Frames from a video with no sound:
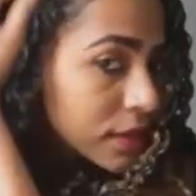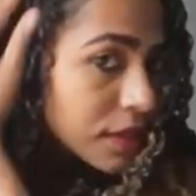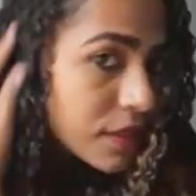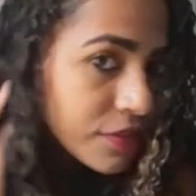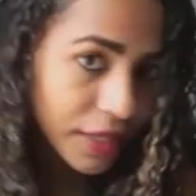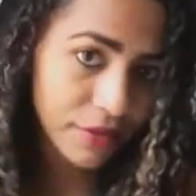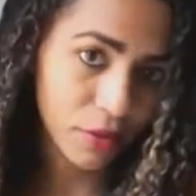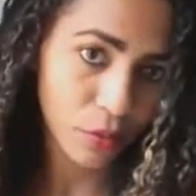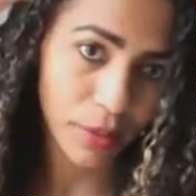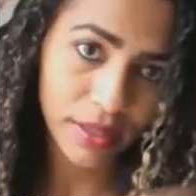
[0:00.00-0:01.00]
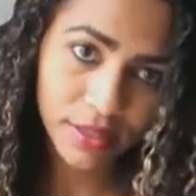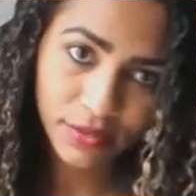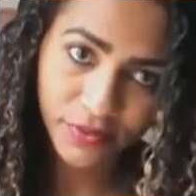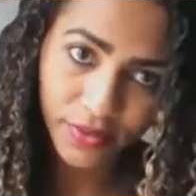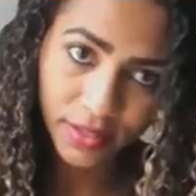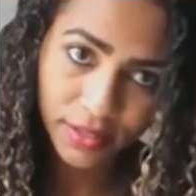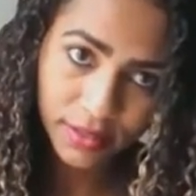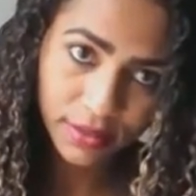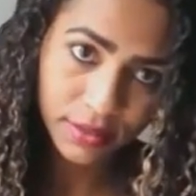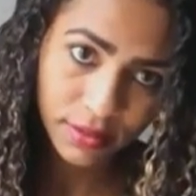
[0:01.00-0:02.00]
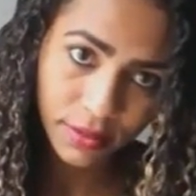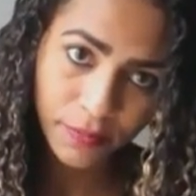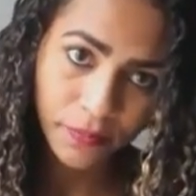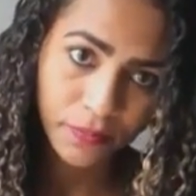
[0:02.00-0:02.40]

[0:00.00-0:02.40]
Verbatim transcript: Antes ele ficava com mais frizz